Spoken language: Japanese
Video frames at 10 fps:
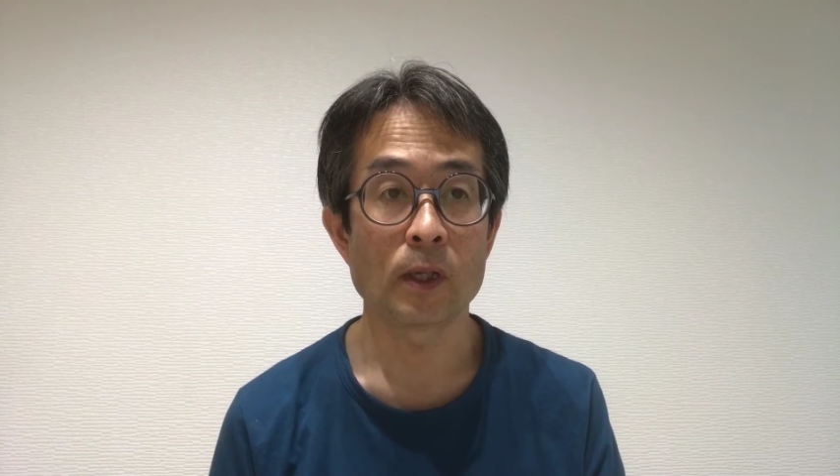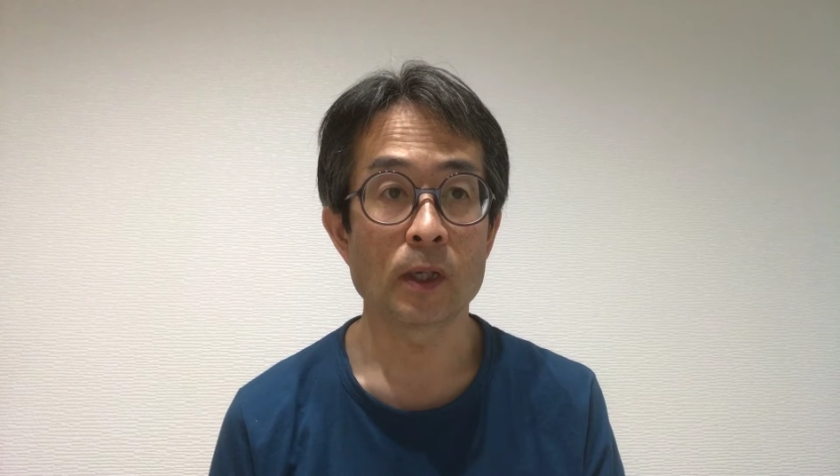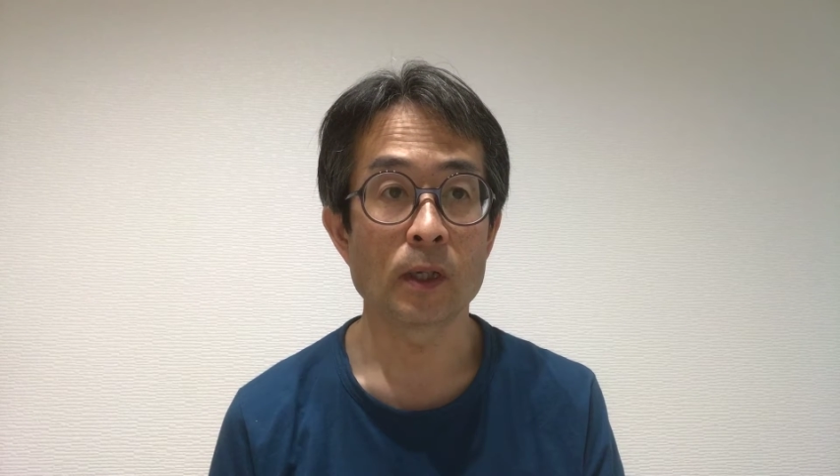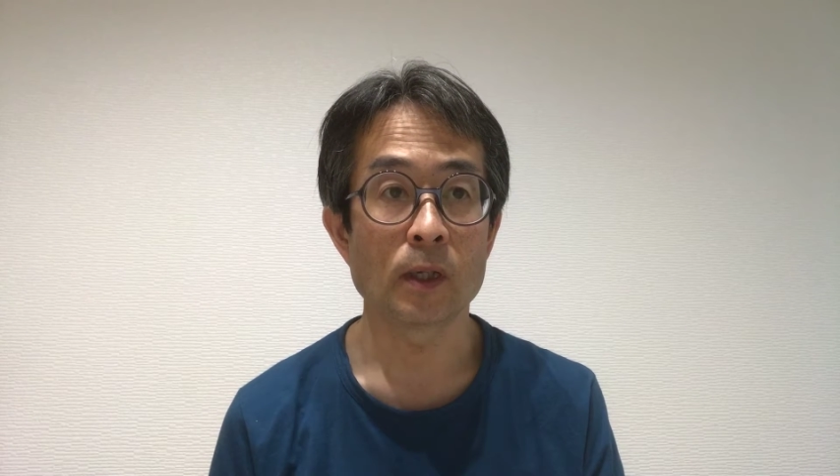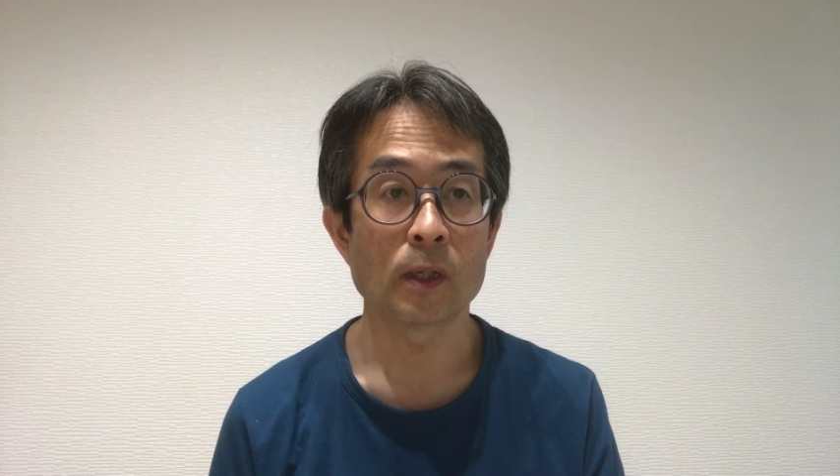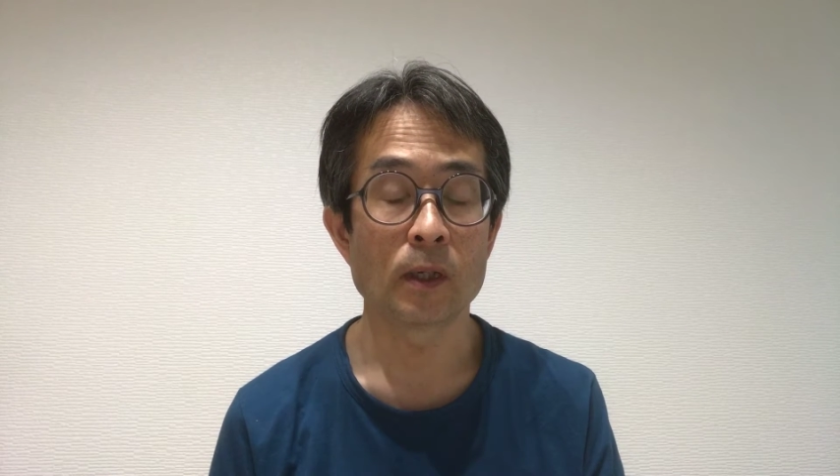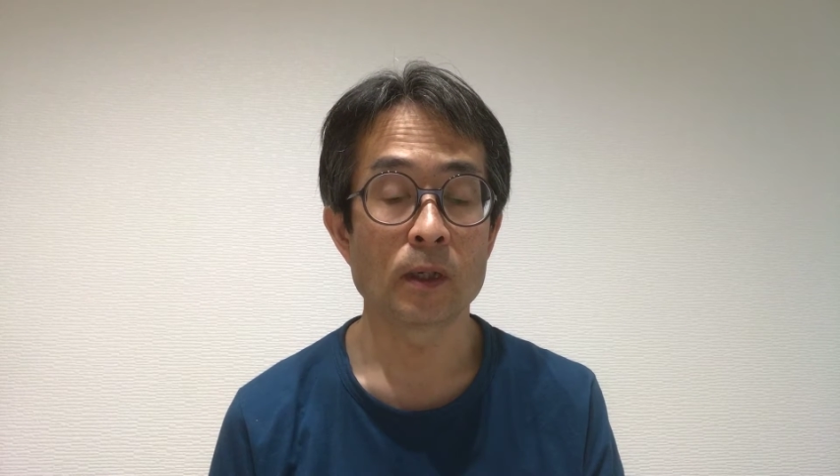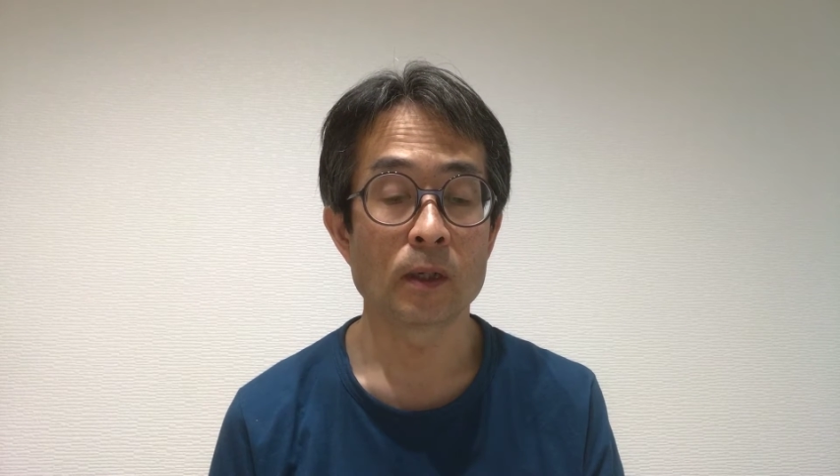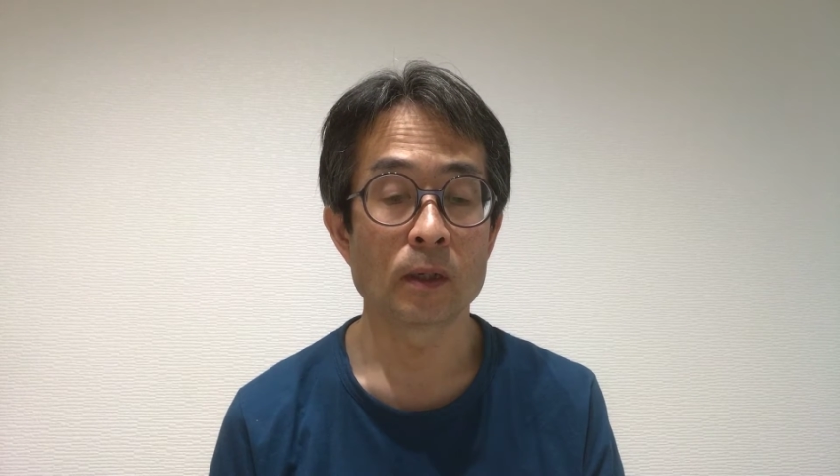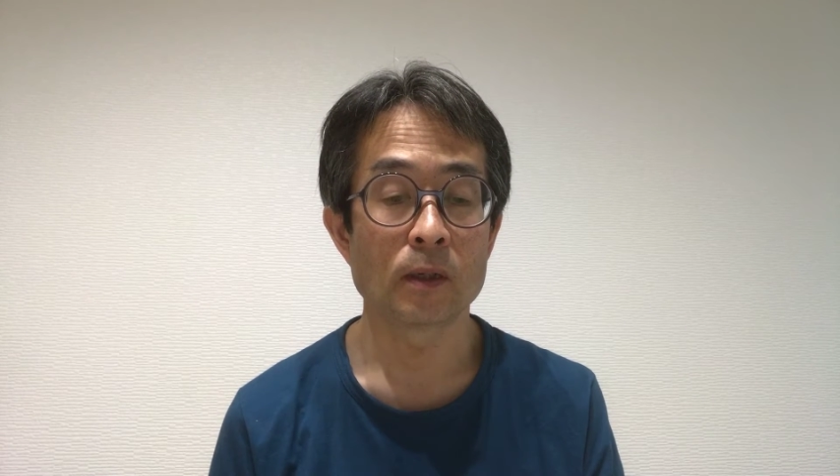えー、
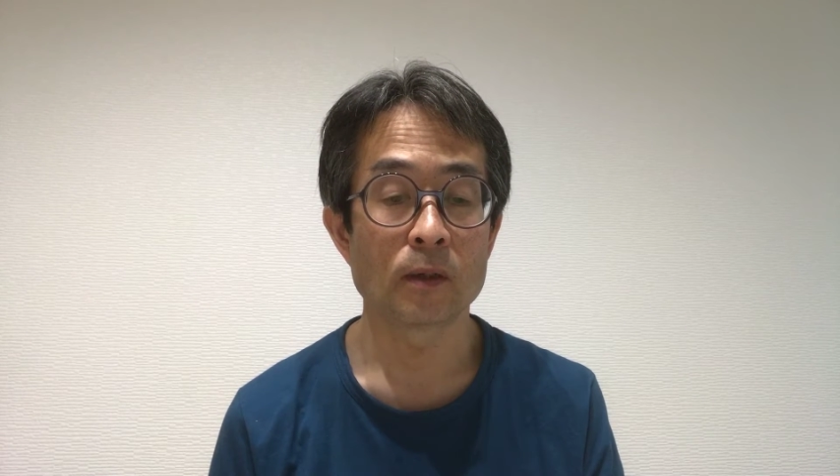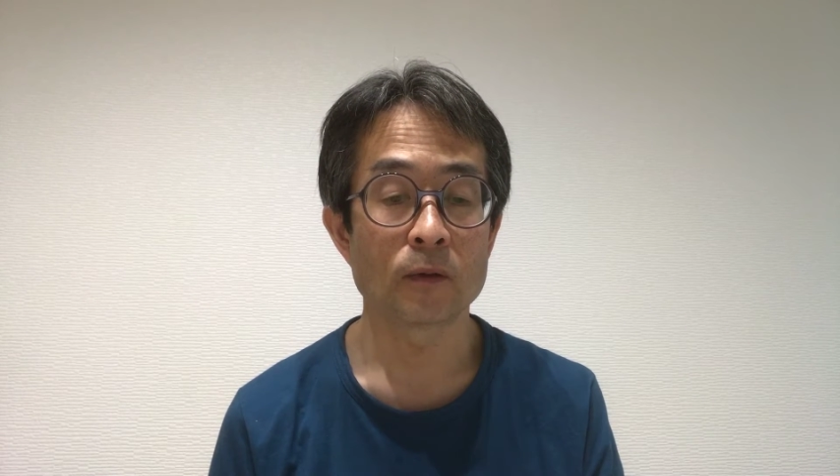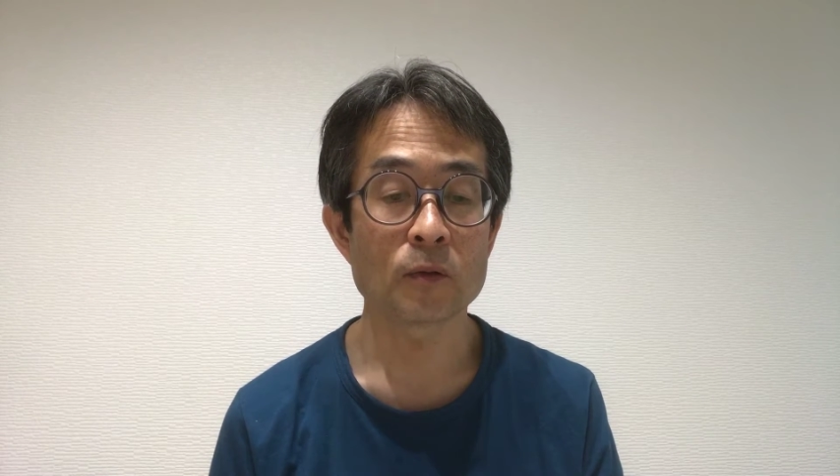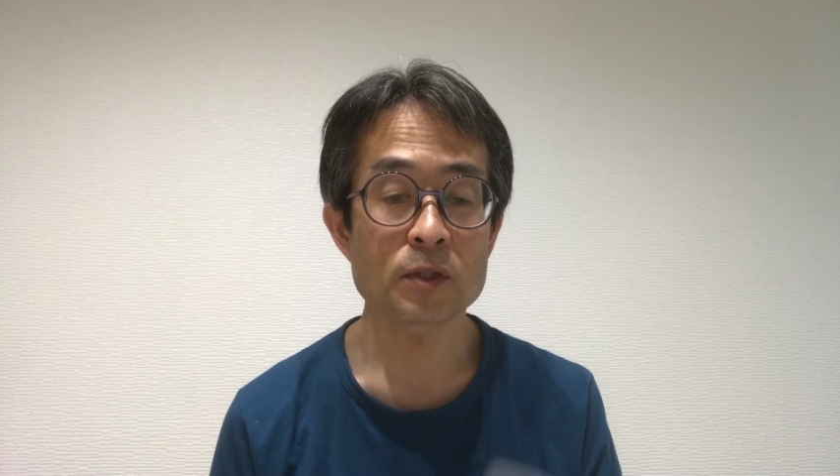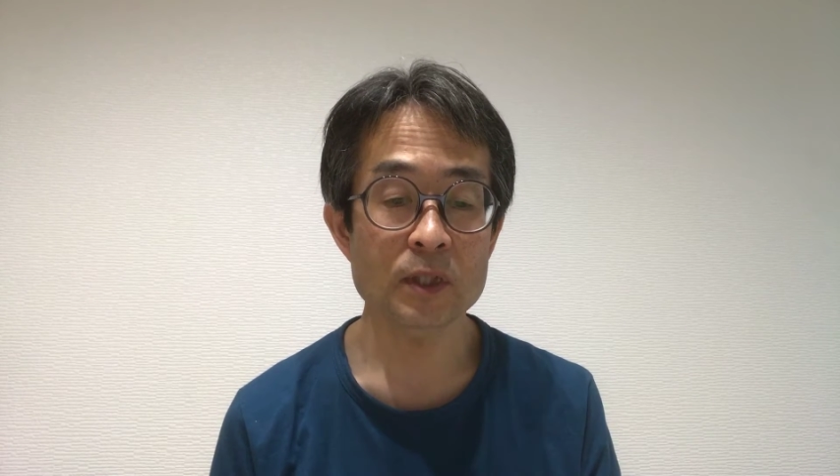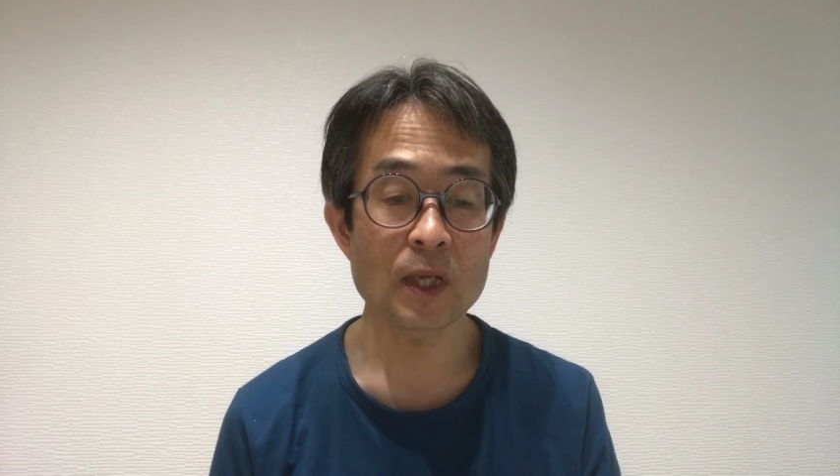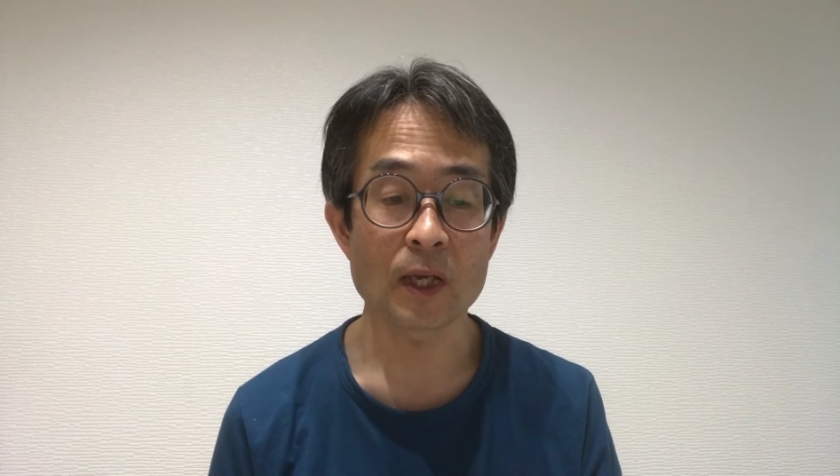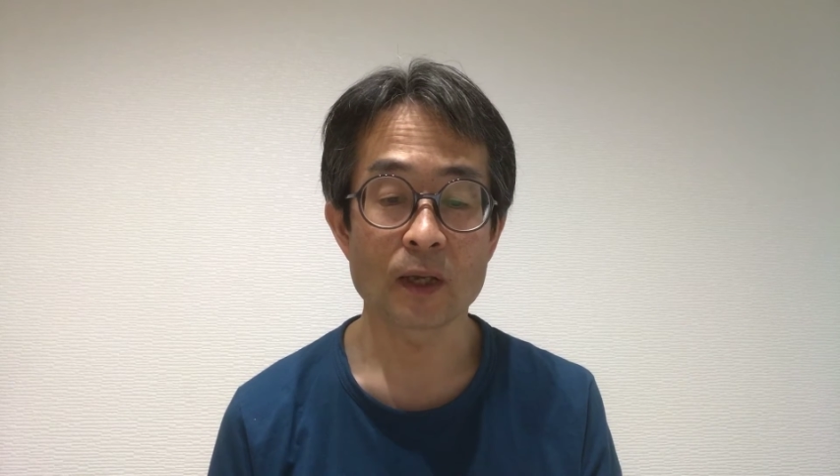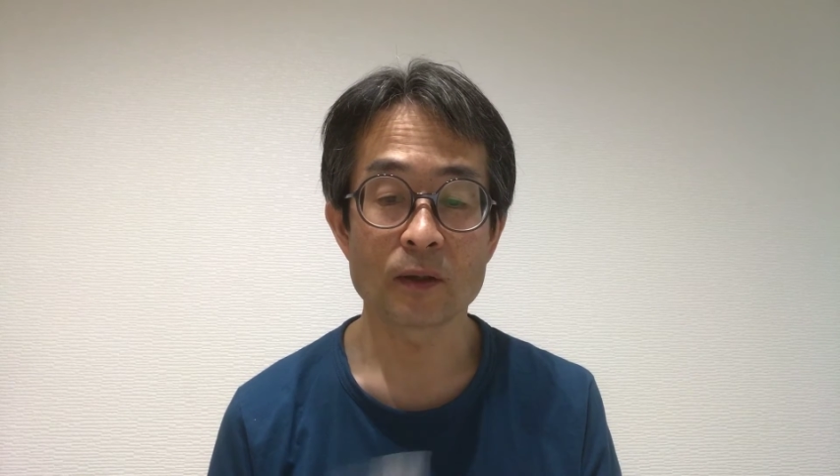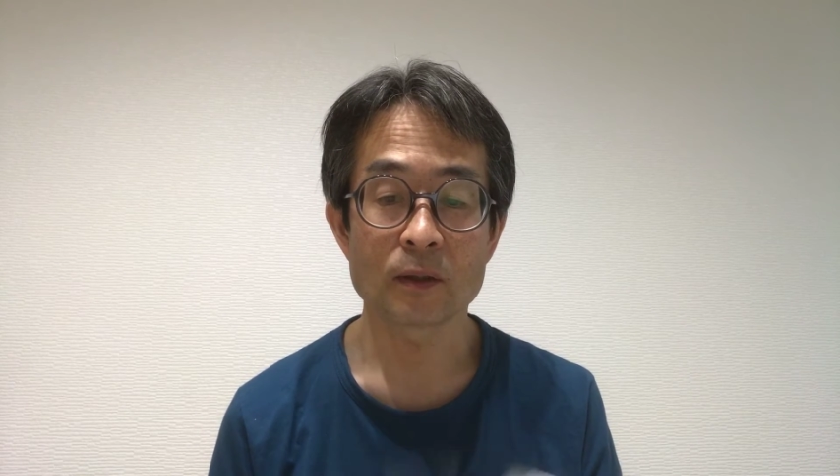そし
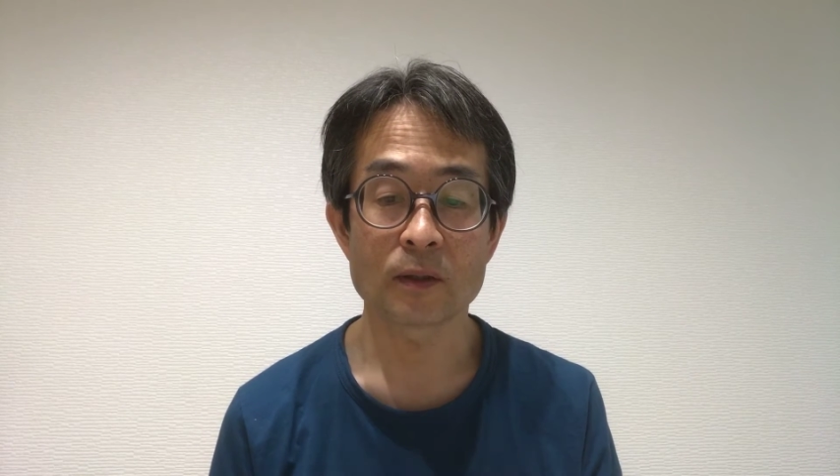て